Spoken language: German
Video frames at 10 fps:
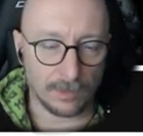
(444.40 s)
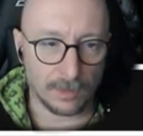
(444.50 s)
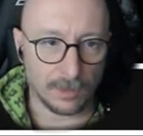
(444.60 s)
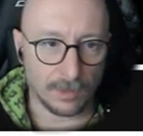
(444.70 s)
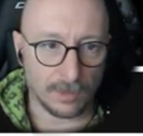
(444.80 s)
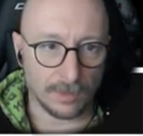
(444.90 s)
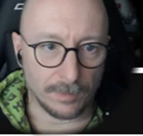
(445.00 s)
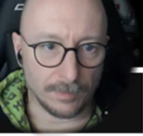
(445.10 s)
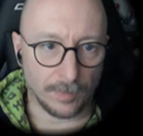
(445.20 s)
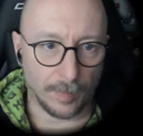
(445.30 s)
Um,
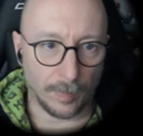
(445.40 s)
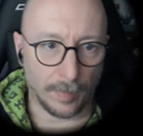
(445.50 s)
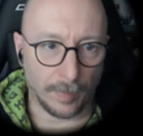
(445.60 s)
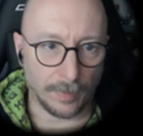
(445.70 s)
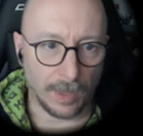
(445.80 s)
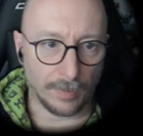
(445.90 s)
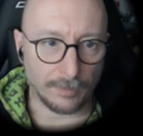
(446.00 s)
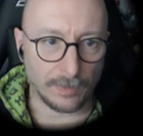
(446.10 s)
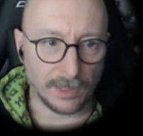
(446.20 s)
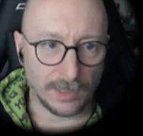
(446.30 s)
ähm, bam, bam,
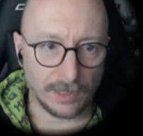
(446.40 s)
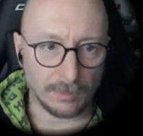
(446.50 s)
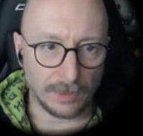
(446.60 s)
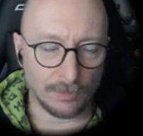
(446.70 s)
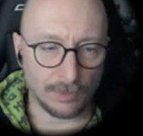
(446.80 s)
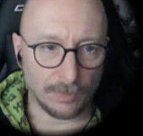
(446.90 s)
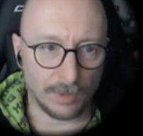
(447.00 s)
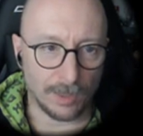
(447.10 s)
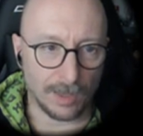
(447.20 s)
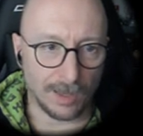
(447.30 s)
bam, Heal me,
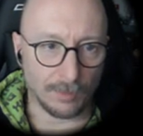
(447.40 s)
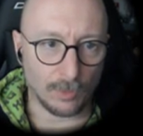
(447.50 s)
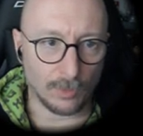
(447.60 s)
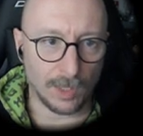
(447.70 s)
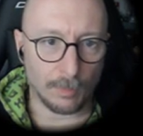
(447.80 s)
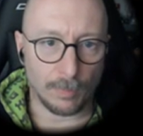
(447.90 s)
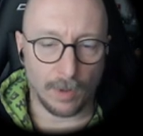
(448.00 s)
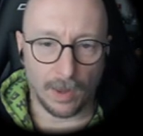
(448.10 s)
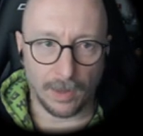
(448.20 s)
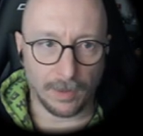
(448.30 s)
repair armor. Okay,
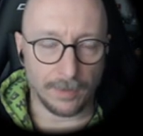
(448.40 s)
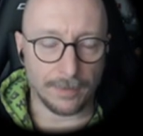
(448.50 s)
bye.